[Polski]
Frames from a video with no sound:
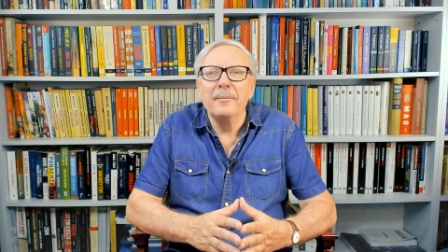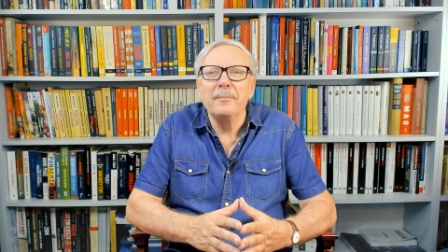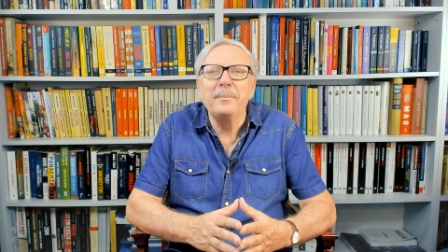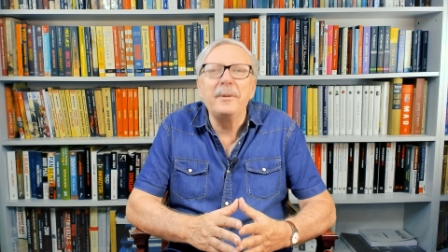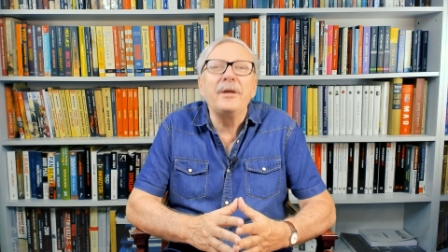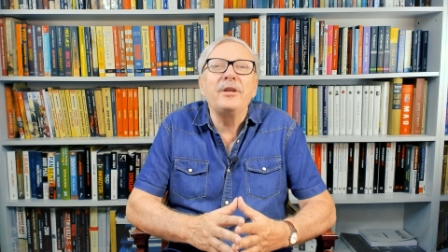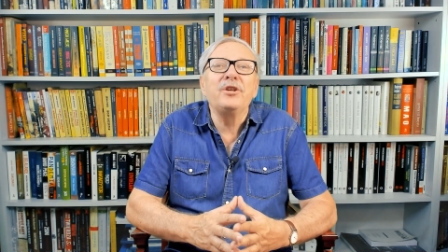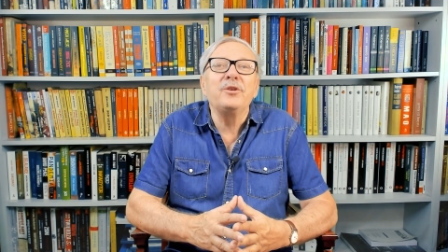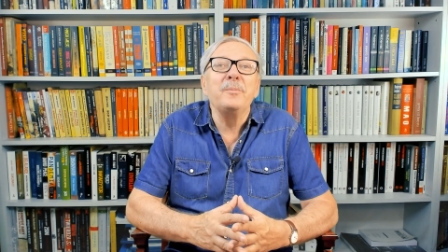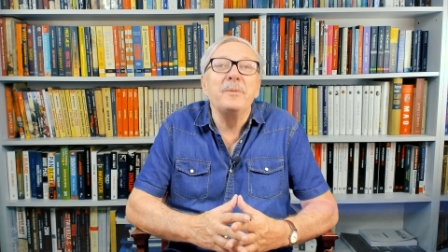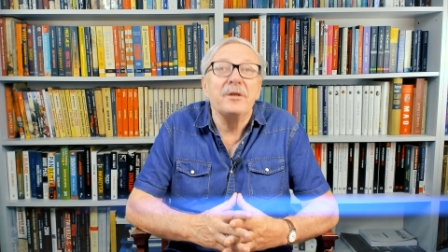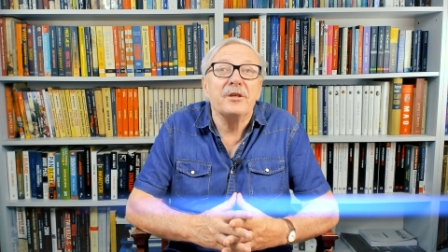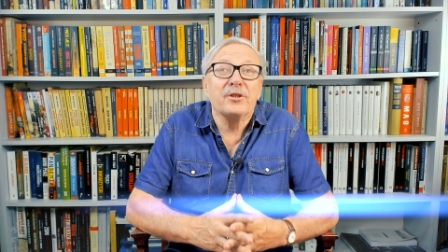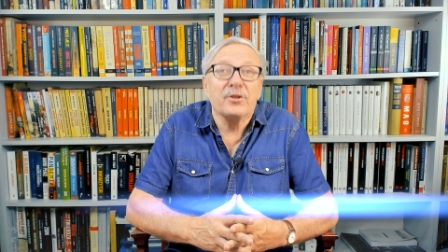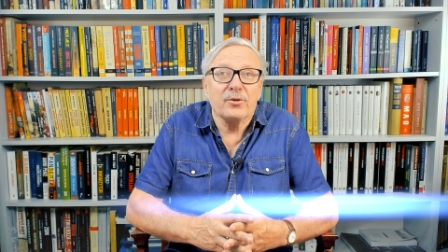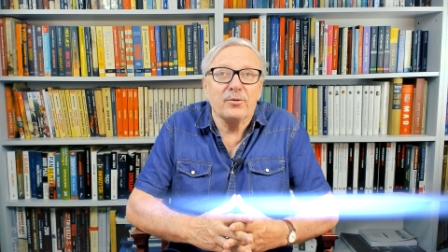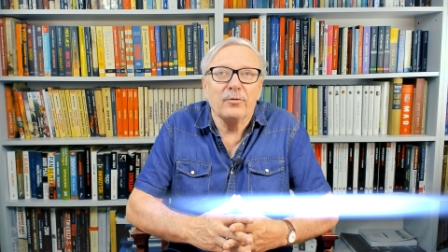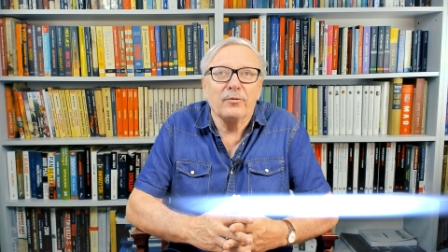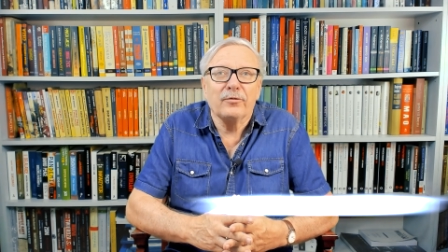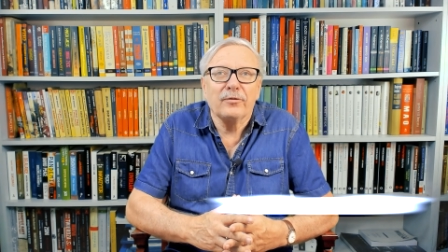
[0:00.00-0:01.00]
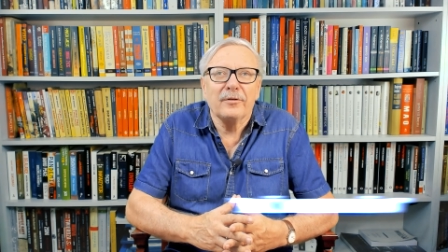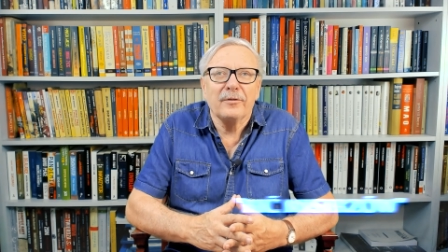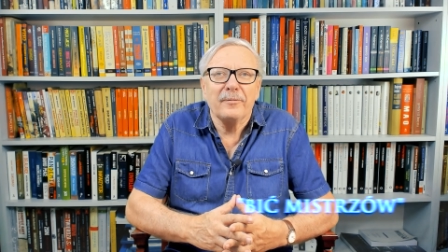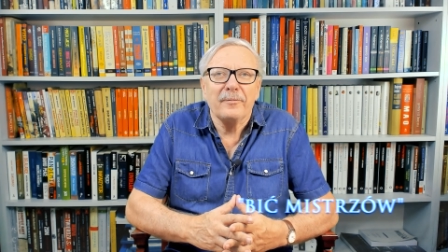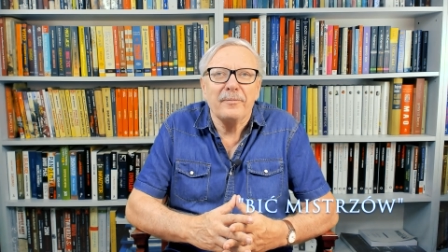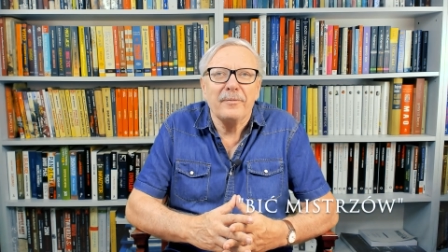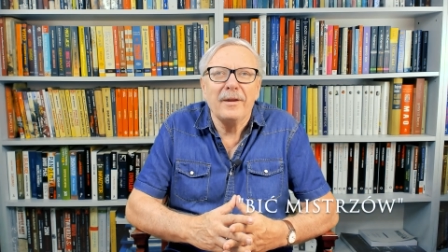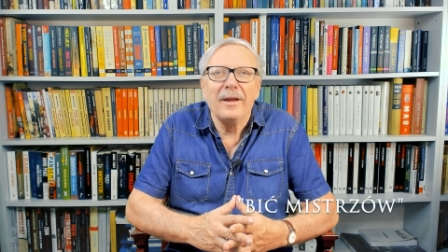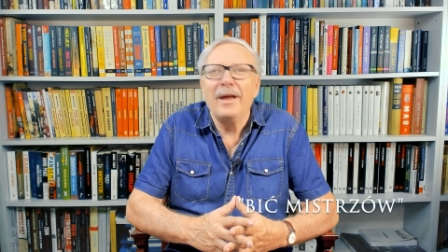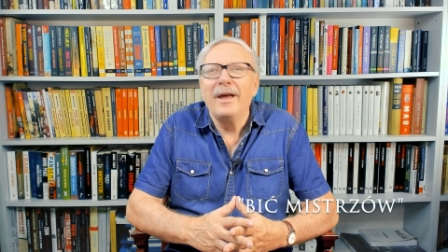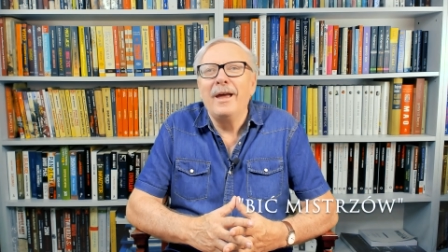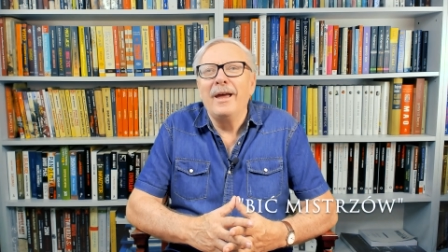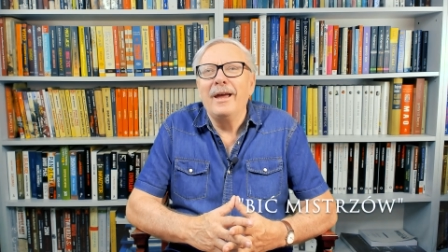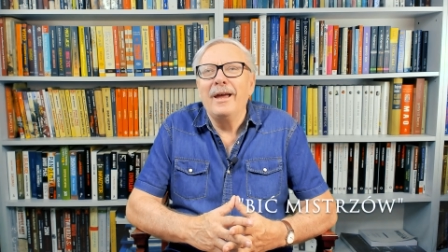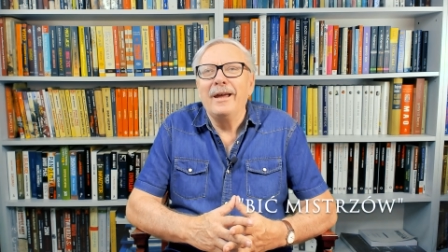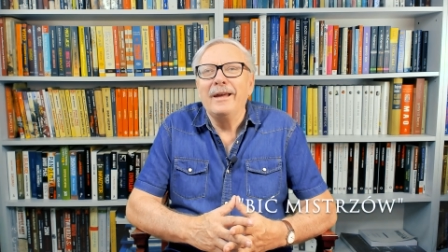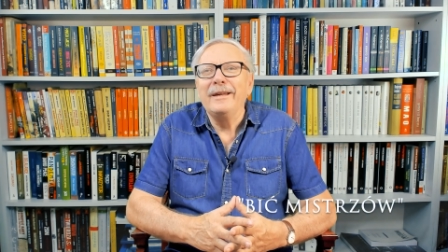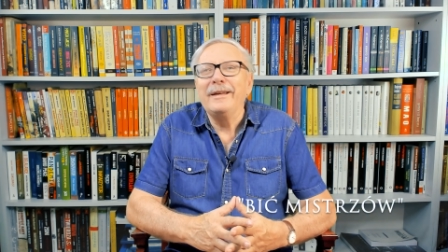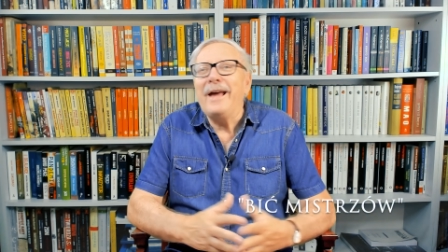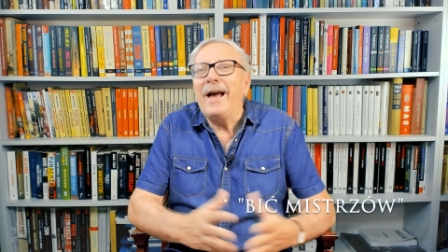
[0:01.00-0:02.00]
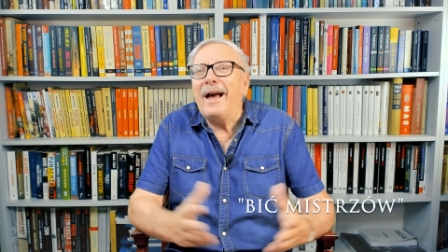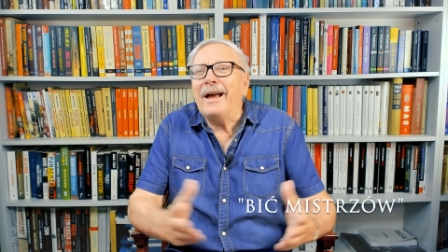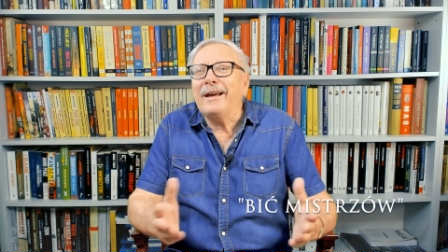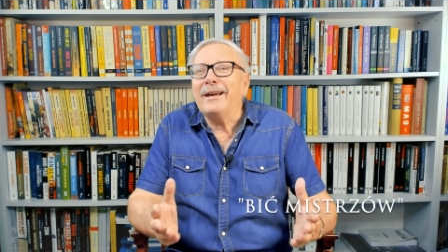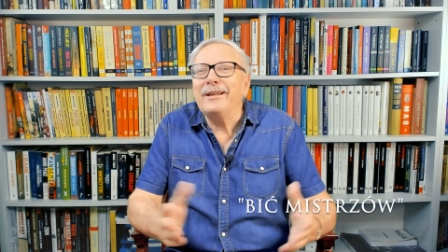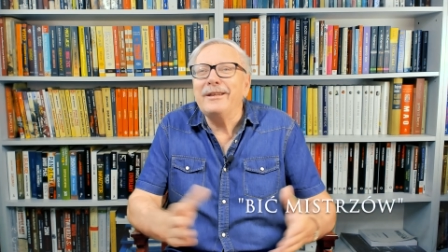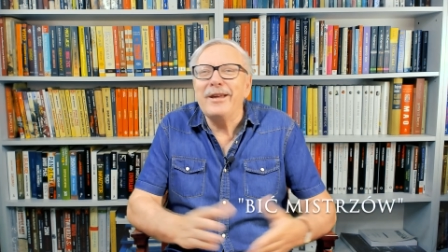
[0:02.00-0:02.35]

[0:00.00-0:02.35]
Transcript: bić mistrzów. Jak